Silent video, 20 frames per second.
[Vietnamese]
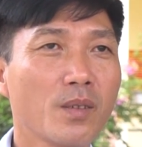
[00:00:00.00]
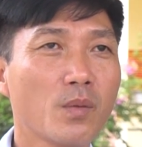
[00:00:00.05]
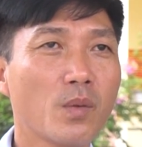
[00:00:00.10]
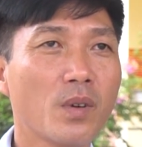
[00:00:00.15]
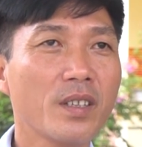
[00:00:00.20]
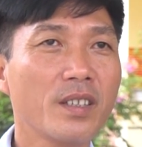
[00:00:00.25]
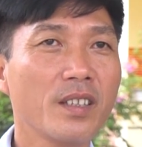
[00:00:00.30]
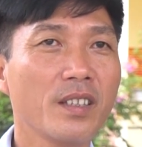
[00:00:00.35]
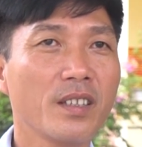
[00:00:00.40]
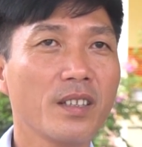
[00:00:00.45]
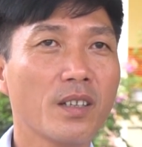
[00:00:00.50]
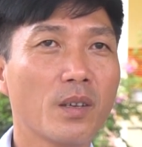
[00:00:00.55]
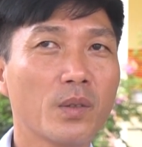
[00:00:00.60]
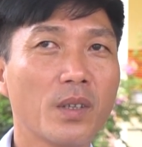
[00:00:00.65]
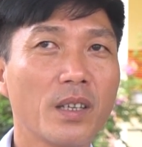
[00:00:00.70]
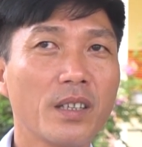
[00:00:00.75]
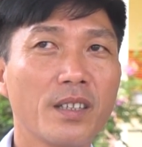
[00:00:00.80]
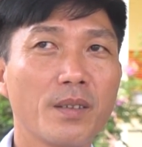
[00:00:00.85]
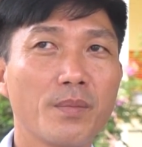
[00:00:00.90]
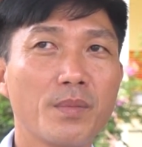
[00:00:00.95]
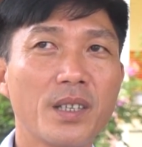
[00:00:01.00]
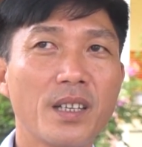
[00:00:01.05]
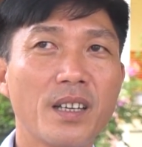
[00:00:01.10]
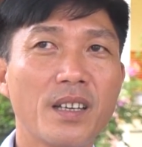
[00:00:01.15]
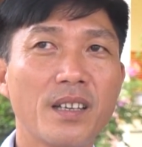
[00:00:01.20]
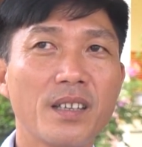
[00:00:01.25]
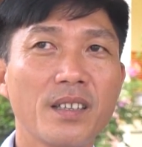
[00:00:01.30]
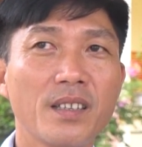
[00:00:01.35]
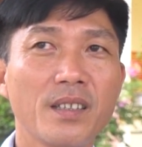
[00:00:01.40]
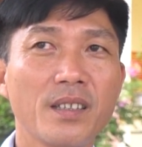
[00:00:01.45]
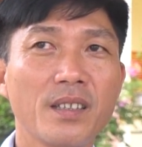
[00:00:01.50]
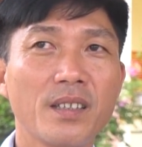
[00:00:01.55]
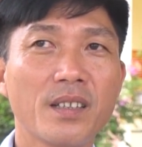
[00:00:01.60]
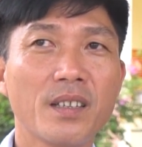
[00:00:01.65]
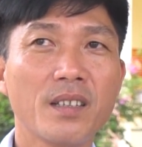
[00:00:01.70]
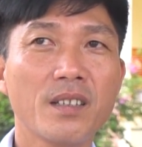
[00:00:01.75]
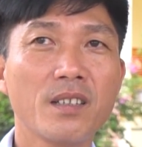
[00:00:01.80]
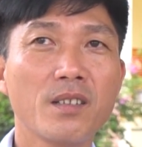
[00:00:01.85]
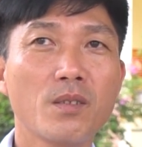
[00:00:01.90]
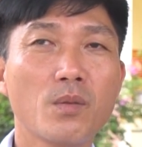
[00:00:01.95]
Quá trình khảo sát kiểm tra thì
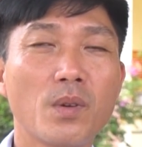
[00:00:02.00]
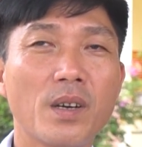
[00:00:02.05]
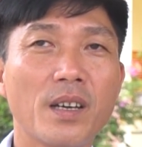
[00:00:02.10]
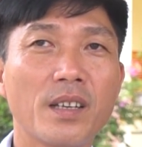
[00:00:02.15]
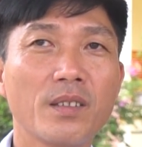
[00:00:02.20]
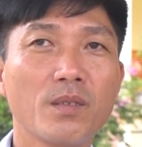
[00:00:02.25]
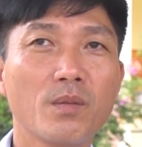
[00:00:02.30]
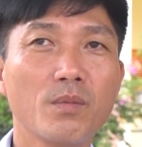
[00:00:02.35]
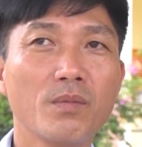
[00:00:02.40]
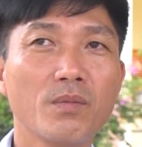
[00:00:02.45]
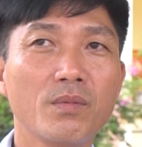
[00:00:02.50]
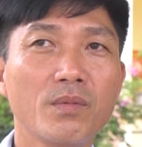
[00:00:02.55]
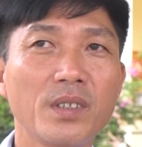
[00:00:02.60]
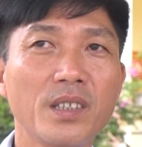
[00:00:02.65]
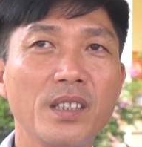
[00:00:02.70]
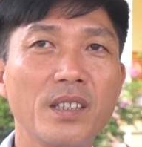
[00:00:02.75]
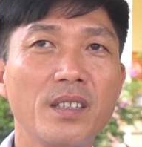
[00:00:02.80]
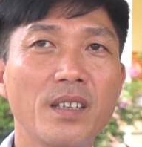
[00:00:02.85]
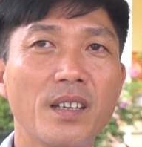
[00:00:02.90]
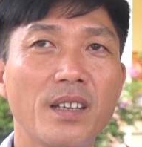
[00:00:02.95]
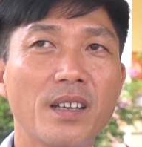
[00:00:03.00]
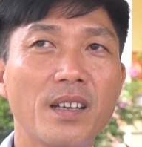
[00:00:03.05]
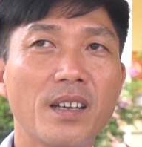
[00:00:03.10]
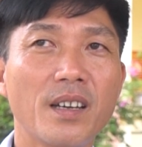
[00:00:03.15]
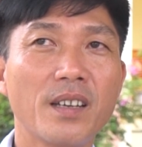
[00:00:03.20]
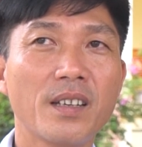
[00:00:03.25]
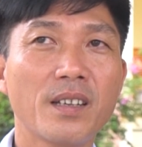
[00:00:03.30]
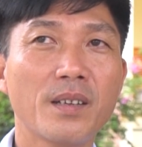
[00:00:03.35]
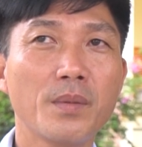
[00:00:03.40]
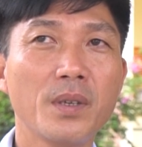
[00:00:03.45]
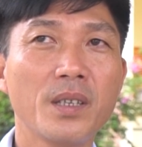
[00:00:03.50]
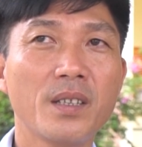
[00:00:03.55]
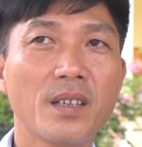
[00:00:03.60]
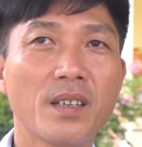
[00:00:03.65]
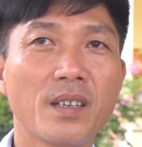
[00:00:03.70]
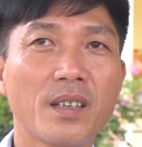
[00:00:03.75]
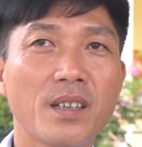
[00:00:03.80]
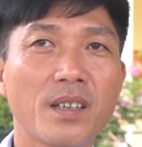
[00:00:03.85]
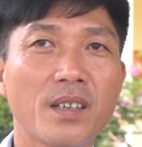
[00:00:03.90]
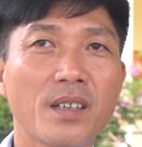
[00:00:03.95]
các cơ quan cũng ghi nhận lại là bây
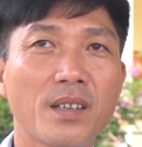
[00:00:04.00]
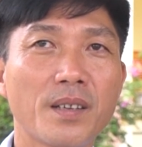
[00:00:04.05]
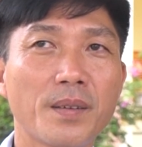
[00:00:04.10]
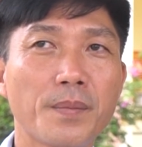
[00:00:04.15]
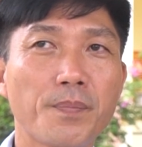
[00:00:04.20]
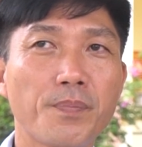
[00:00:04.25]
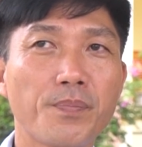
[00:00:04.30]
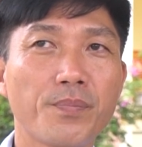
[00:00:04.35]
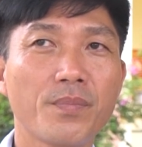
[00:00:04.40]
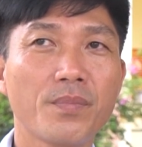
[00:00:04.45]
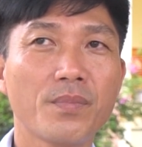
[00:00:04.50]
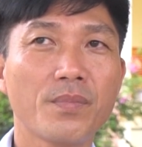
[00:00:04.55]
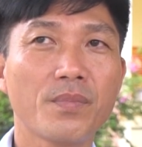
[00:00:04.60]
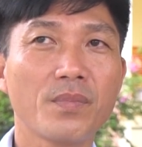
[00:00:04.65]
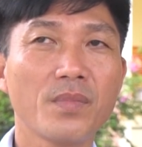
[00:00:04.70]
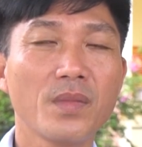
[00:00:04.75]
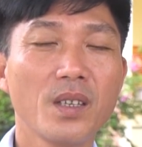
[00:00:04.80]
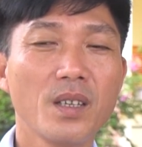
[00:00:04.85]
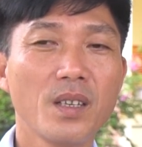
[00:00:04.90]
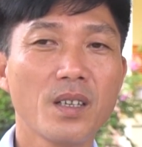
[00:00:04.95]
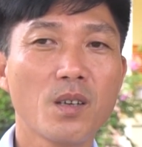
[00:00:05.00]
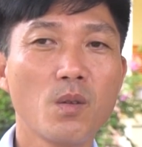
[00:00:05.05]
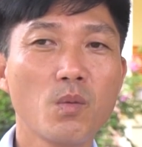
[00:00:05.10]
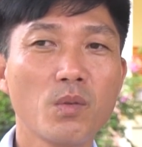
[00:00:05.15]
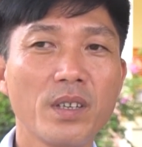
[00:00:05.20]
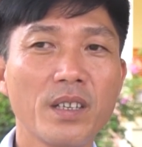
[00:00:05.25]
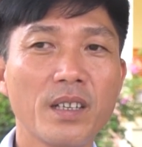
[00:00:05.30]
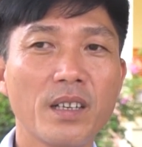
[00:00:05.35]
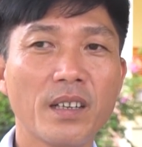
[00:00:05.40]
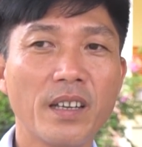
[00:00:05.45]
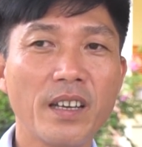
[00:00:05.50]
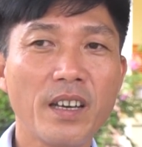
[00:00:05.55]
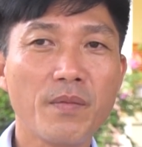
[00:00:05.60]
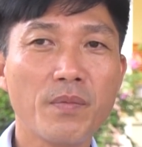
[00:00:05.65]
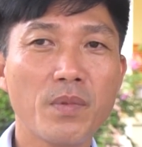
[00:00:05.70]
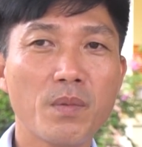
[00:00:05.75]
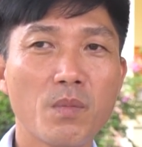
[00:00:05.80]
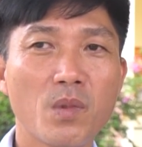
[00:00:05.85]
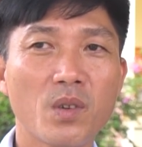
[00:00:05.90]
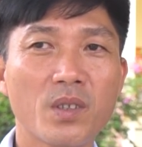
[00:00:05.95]
giờ là công ty gang
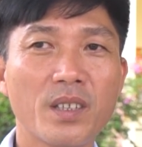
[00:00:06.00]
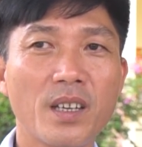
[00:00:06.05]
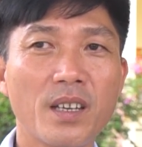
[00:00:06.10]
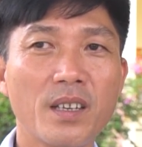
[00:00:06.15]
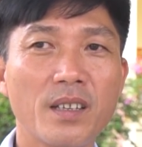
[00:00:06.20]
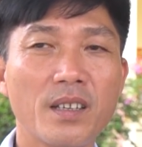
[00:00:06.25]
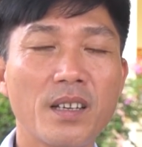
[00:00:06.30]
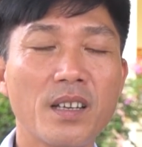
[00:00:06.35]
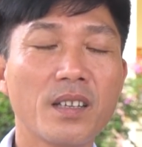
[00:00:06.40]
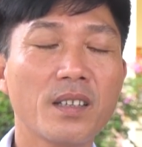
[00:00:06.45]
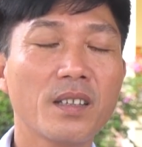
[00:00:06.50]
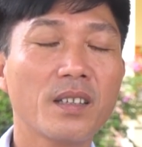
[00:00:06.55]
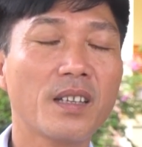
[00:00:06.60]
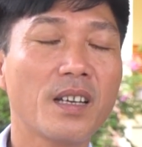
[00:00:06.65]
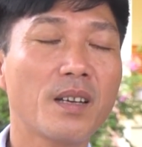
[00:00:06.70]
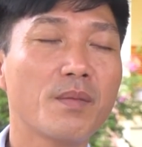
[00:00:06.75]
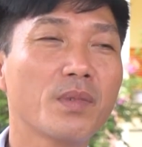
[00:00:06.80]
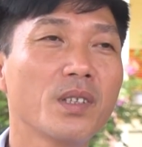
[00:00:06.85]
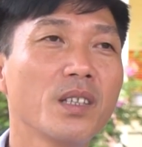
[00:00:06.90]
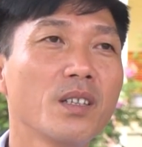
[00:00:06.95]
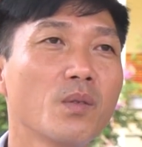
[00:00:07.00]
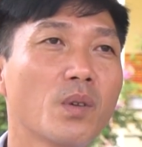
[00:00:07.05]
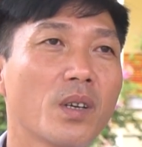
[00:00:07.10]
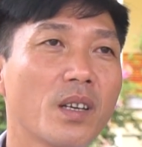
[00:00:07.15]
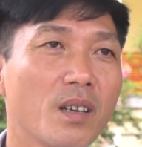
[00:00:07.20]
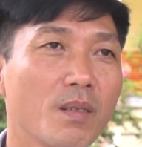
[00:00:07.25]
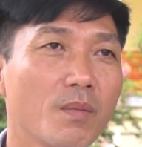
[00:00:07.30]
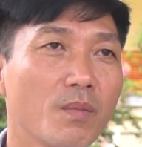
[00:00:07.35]
thép và mỏ sắt thì đang tạm dừng hoạt